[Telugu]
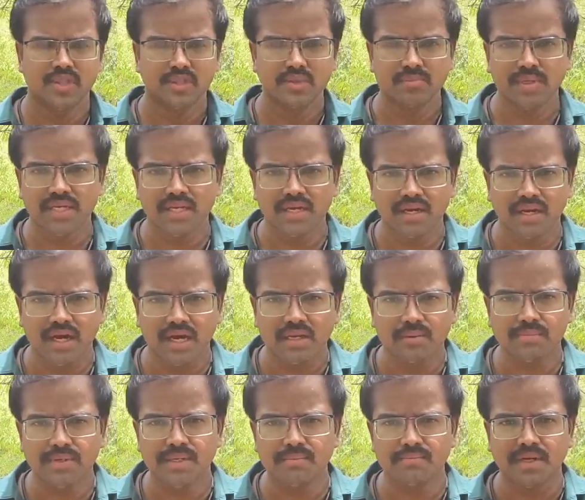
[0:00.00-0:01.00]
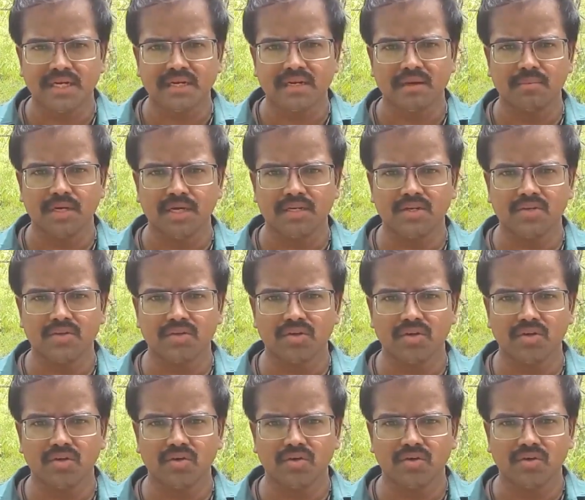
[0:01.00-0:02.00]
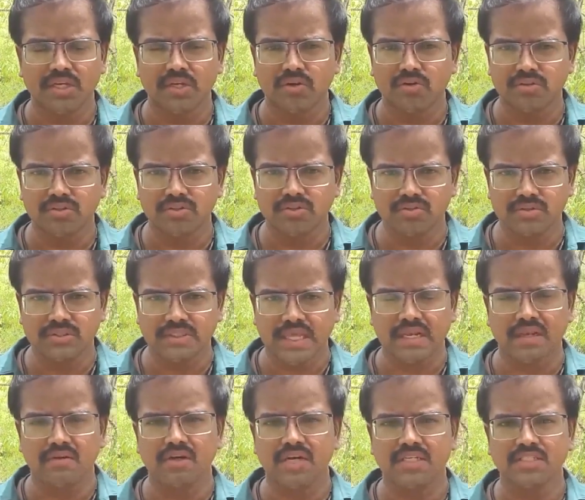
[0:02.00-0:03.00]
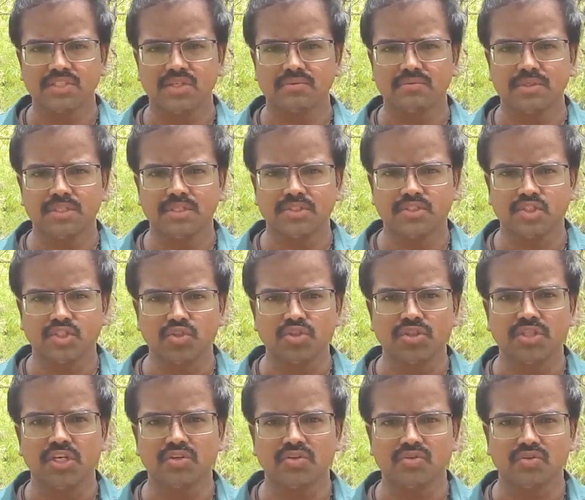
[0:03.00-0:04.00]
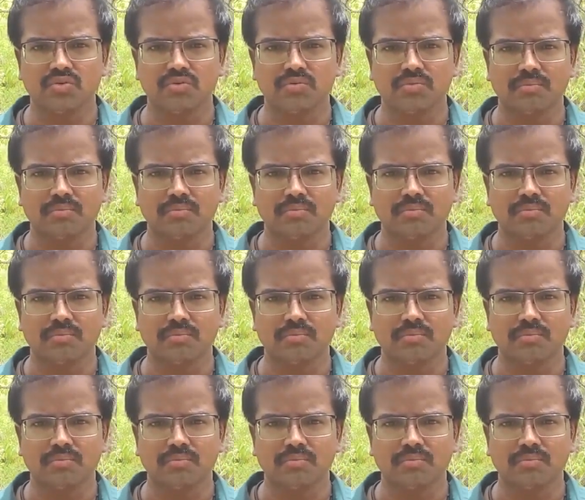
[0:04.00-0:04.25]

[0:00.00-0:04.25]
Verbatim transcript: తిరుమల అలిపిరి మెట్ల మార్గంలో ఈరోజు తెల్లవారుజామున చిరుతను